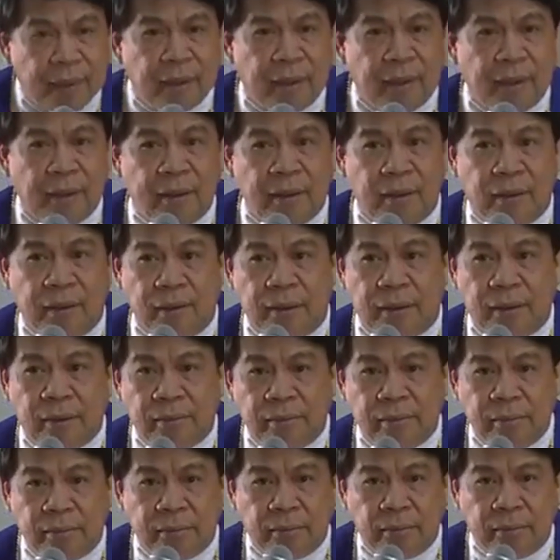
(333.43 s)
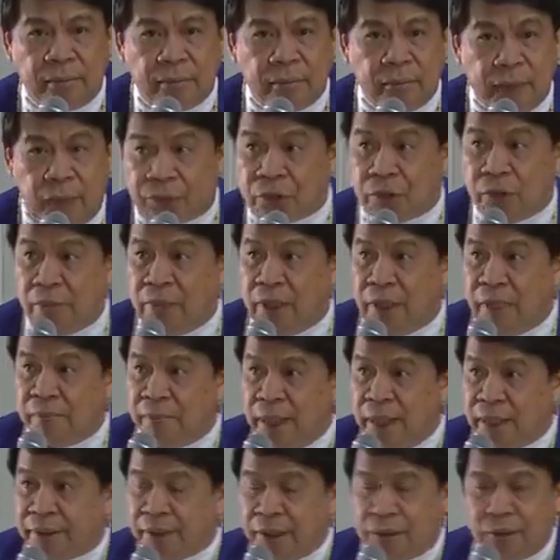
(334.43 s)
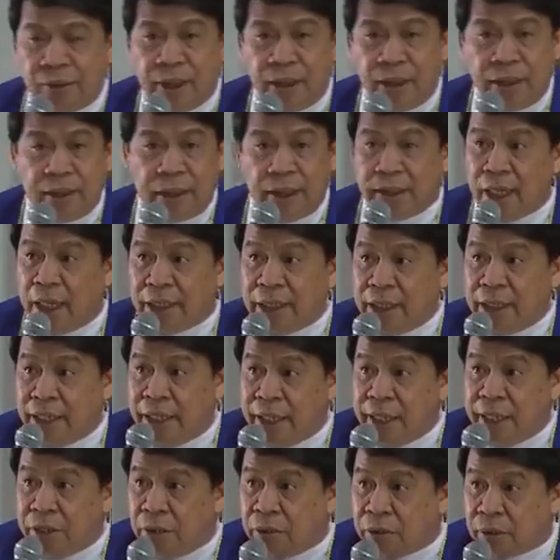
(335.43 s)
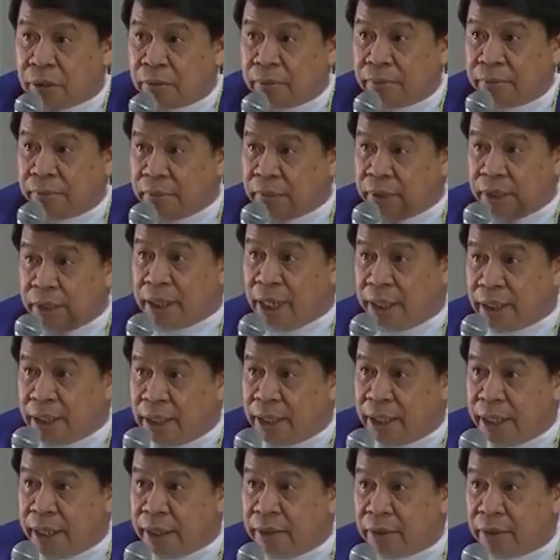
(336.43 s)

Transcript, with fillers: Oh. At yung mga madre doon, hindi naliligo. Hindi naliligo.